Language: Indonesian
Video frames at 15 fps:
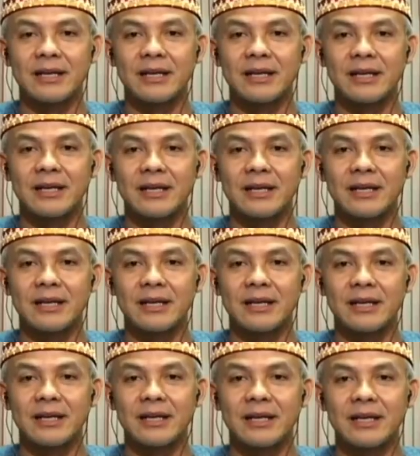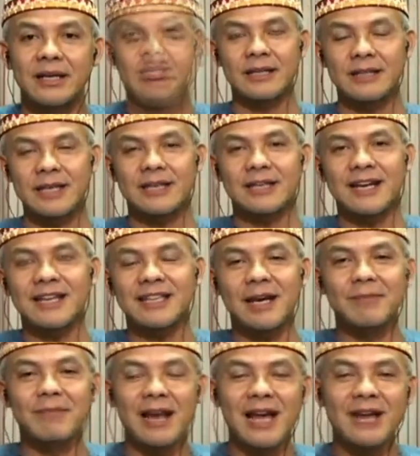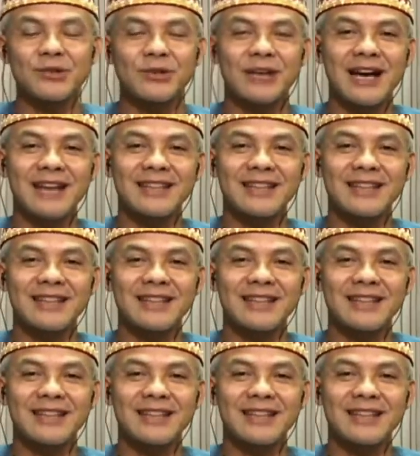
Memang ketika kita melakukan